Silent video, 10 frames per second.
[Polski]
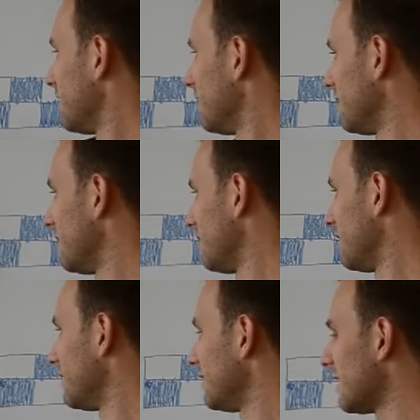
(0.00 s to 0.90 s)

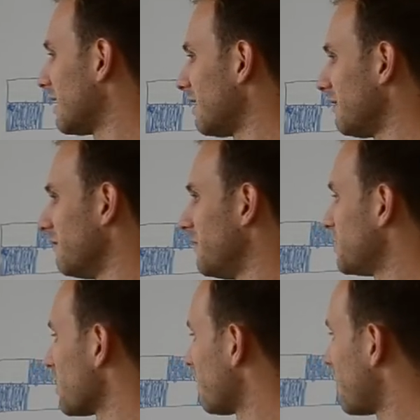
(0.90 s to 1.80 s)
e, na
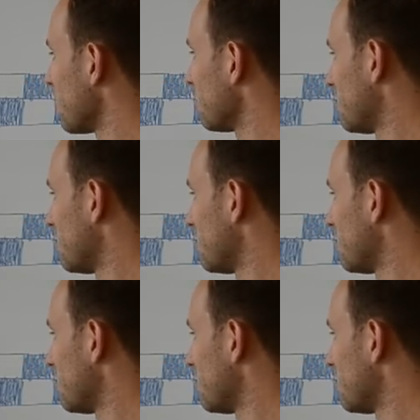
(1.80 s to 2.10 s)
wyzerowaniu